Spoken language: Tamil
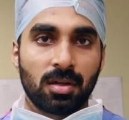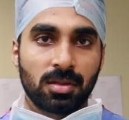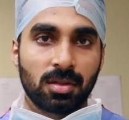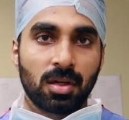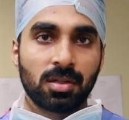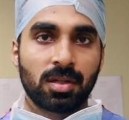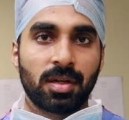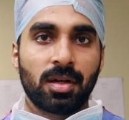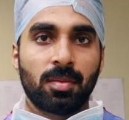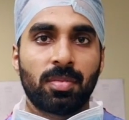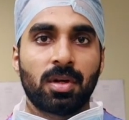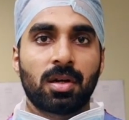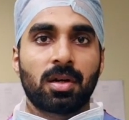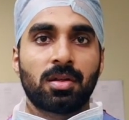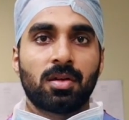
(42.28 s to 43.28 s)
சர்ஜரிக்கு
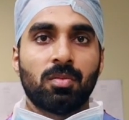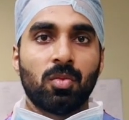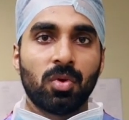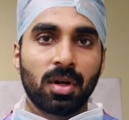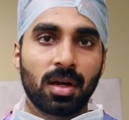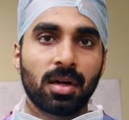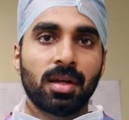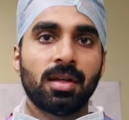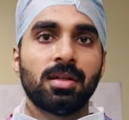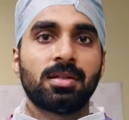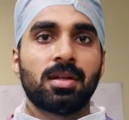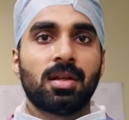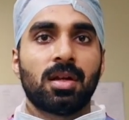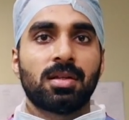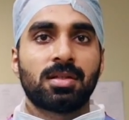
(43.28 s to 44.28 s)
பண்ணுறதுக்கு முன்னாடி
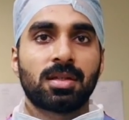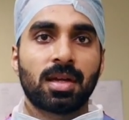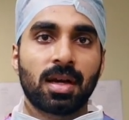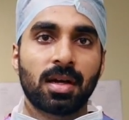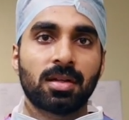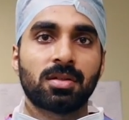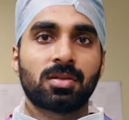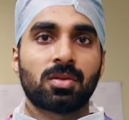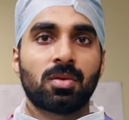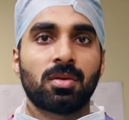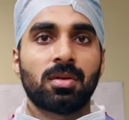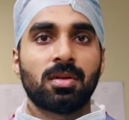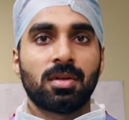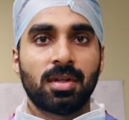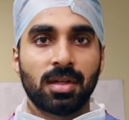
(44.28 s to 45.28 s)
சில ஸ்கேன்ஸோ
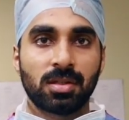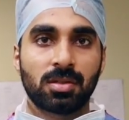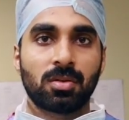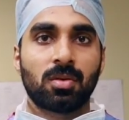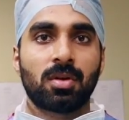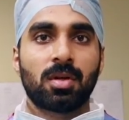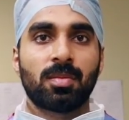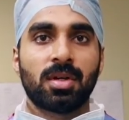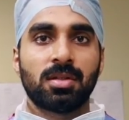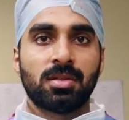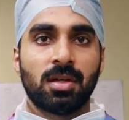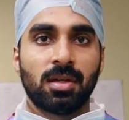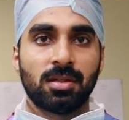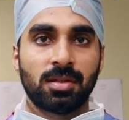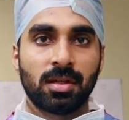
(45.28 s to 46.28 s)
டெஸ்ட்டோ நம்ம
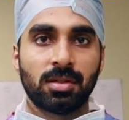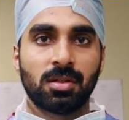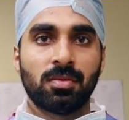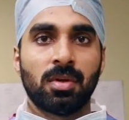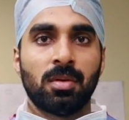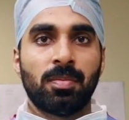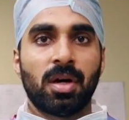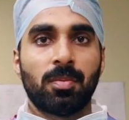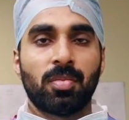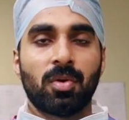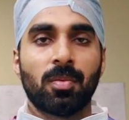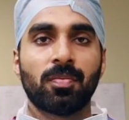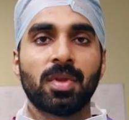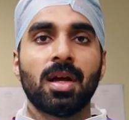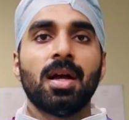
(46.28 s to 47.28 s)
செஞ்சு
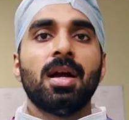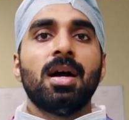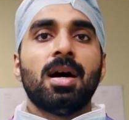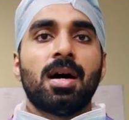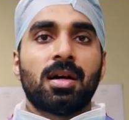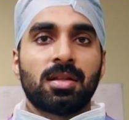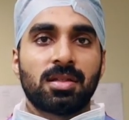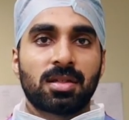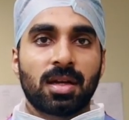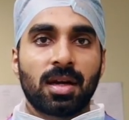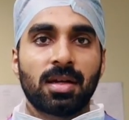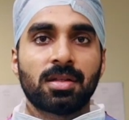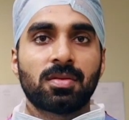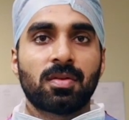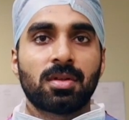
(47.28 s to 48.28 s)
பார்ப்போம் அந்த
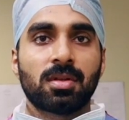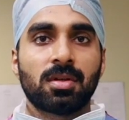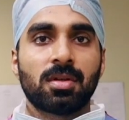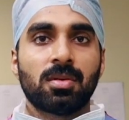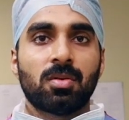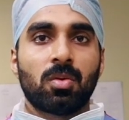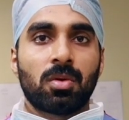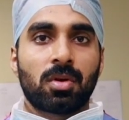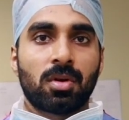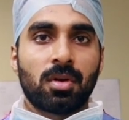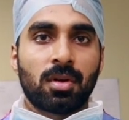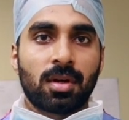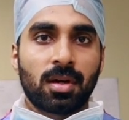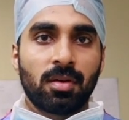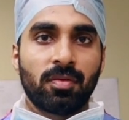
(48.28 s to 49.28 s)
ஸ்கேன்ஸ் வந்து உங்களோட
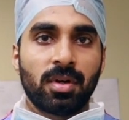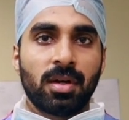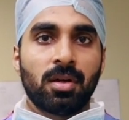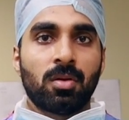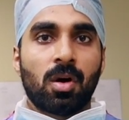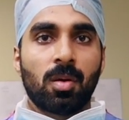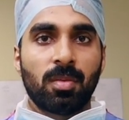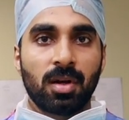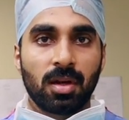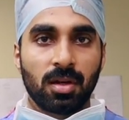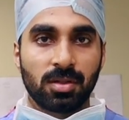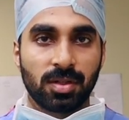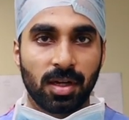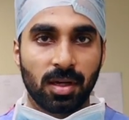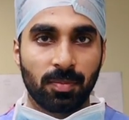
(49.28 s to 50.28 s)
கருவிழி நார்மல்
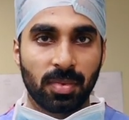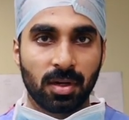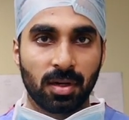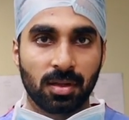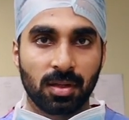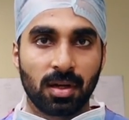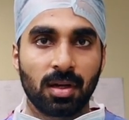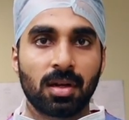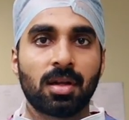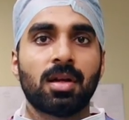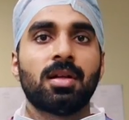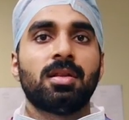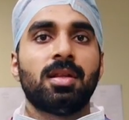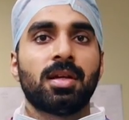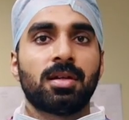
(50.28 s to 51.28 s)
ஷேப்பாக இருந்தால்
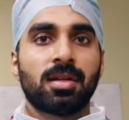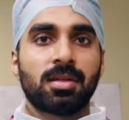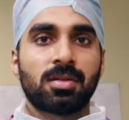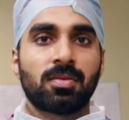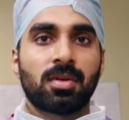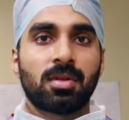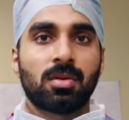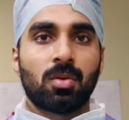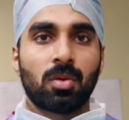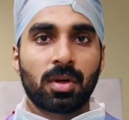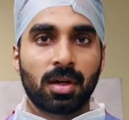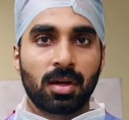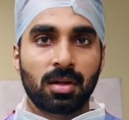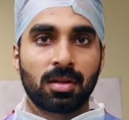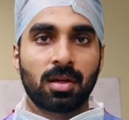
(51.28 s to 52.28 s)
திக்னஸ் வந்து
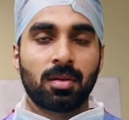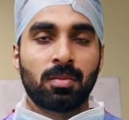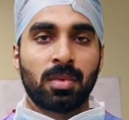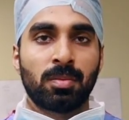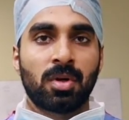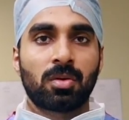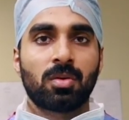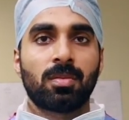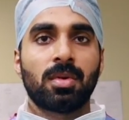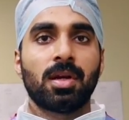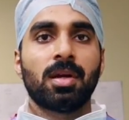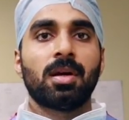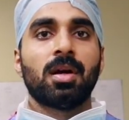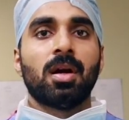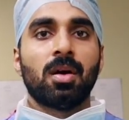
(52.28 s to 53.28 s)
ஓகேயாக இருந்தால் மட்டுமே
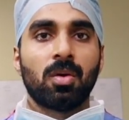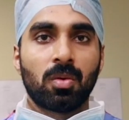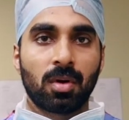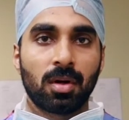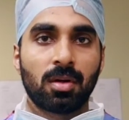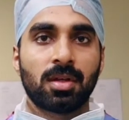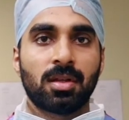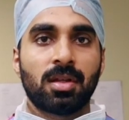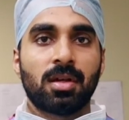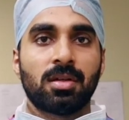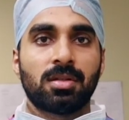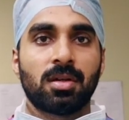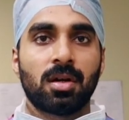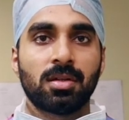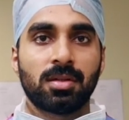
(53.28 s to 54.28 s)
உங்களுக்கு அந்த
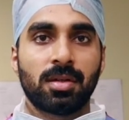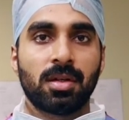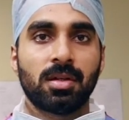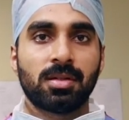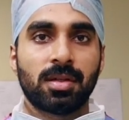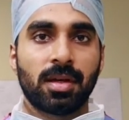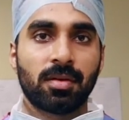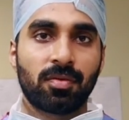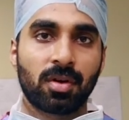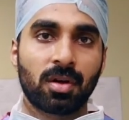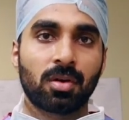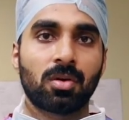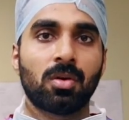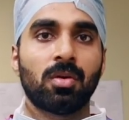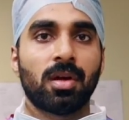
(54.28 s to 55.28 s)
சர்ஜரி சேஃபாக
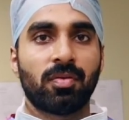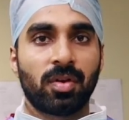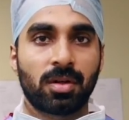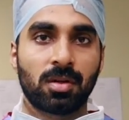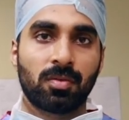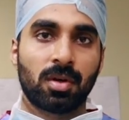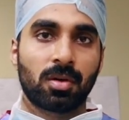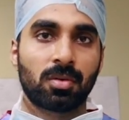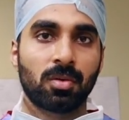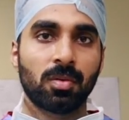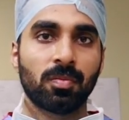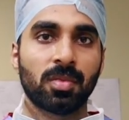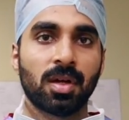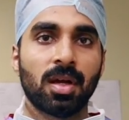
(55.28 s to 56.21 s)
இருக்கும் எஃபெக்டிவாக இருக்கும்